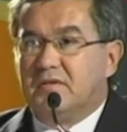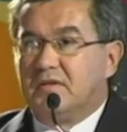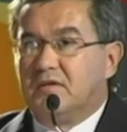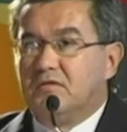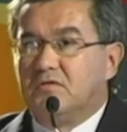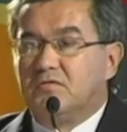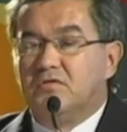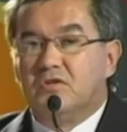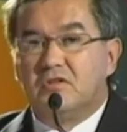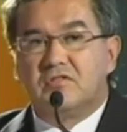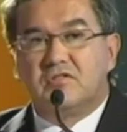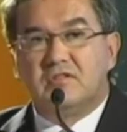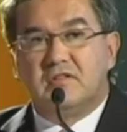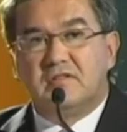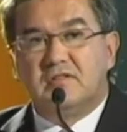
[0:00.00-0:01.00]
Então, o
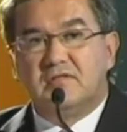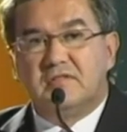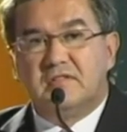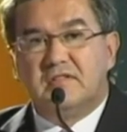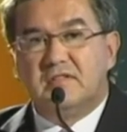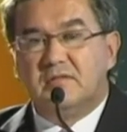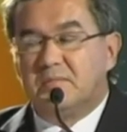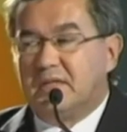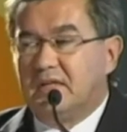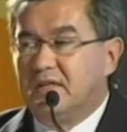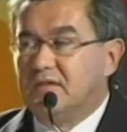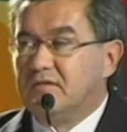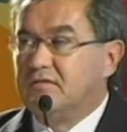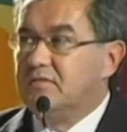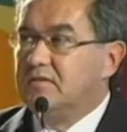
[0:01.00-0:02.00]
esforço que nós estamos fazendo para
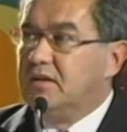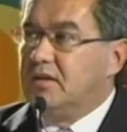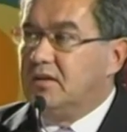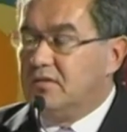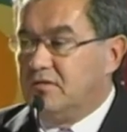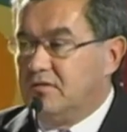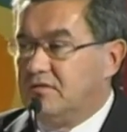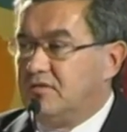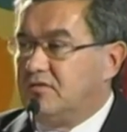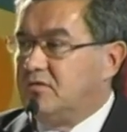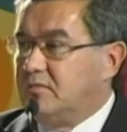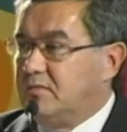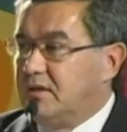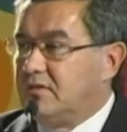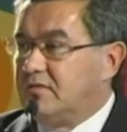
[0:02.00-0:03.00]
isso e o
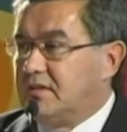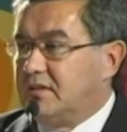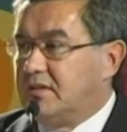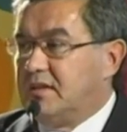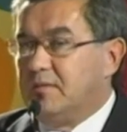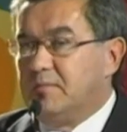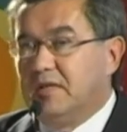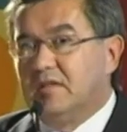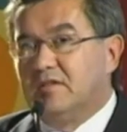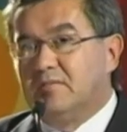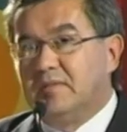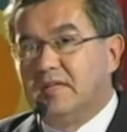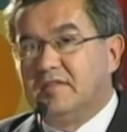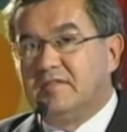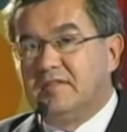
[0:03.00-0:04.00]
investimento é tremendo,
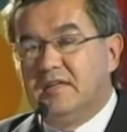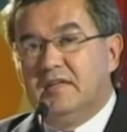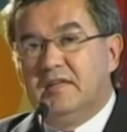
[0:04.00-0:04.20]
mas